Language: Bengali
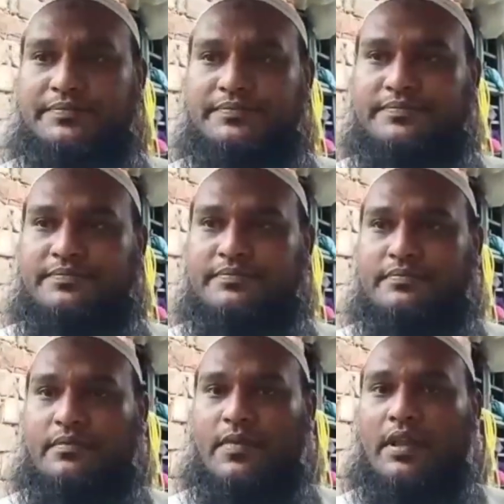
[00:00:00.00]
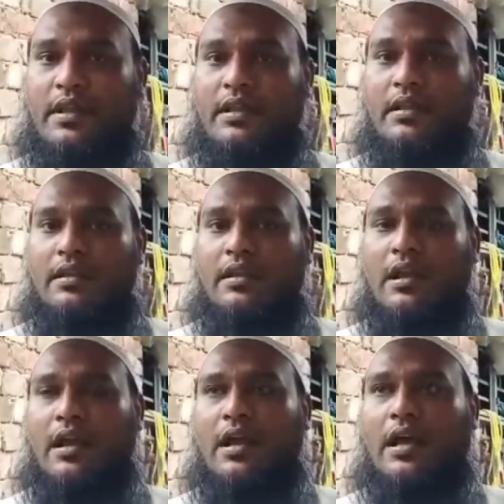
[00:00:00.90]
আচ্ছা ওনার কাছে মাটিটা
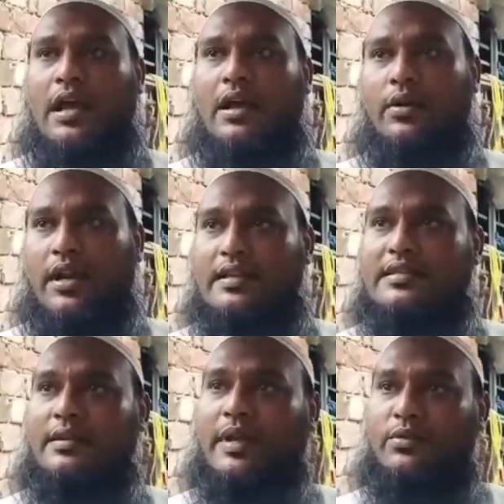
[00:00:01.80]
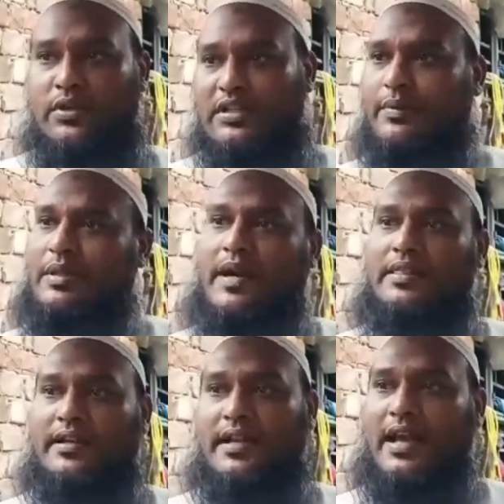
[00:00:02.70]
কিনেছেন হ্যাঁ ওনার কাছ থেকে মানে উনি এসে আমাদের
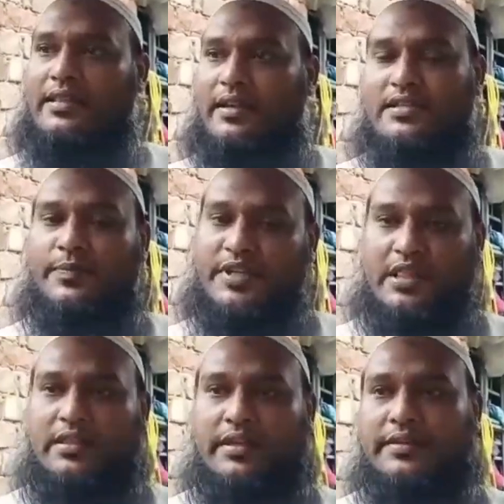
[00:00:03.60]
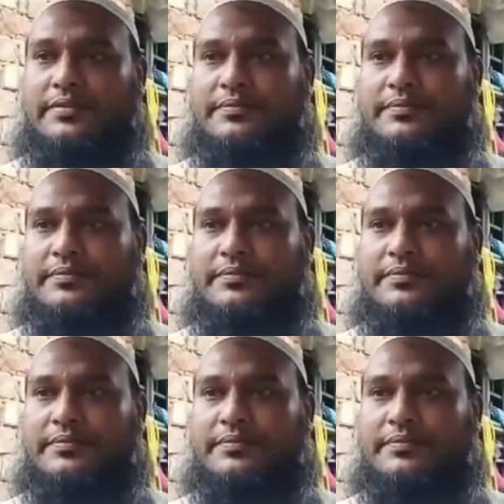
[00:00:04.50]
বাড়ি থেকে টাকা নিয়ে গেছে প্রেশার দিয়ে